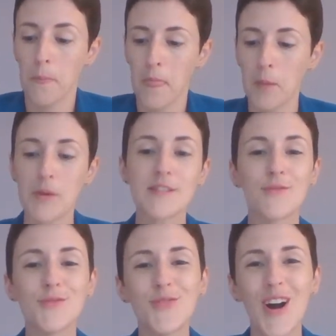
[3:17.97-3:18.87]
Après, c'est à
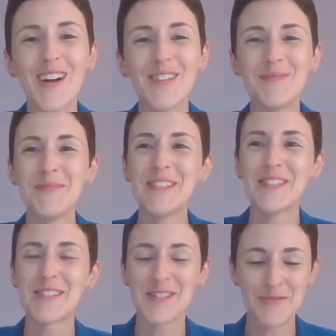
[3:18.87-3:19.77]
vous de voir, mais
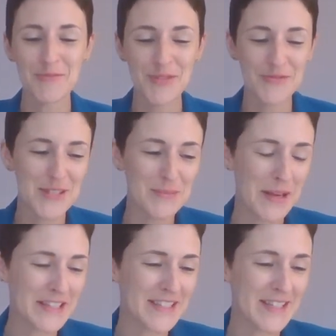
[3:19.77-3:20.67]
euh, si vous pouvez vous
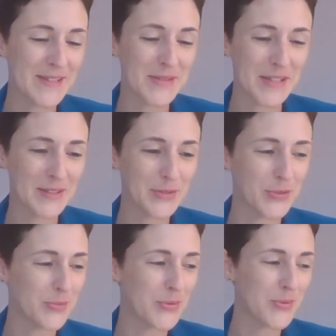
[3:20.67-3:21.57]
épargner ça, ce serait
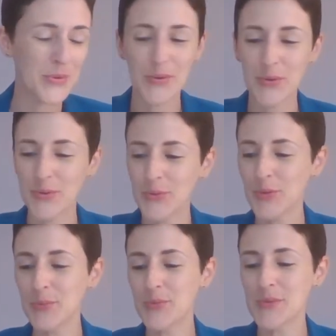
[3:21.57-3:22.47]
d'autant plus, euh,
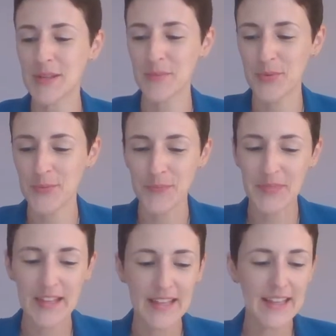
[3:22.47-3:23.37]
plus simple.
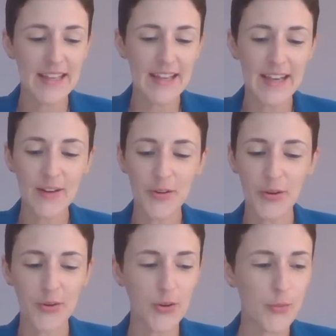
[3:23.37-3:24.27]

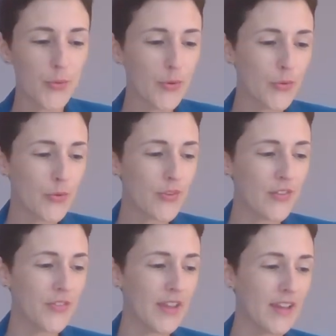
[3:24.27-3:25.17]
Alors, comment on va
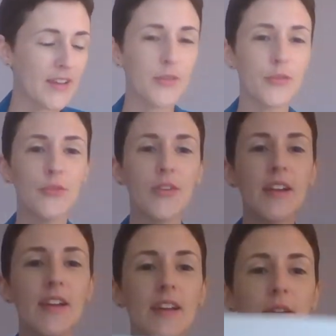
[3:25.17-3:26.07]
faire On
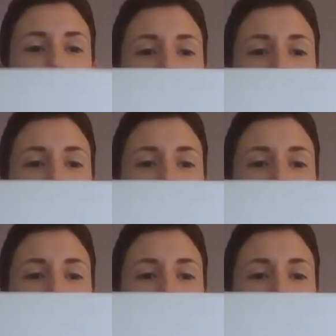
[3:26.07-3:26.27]
va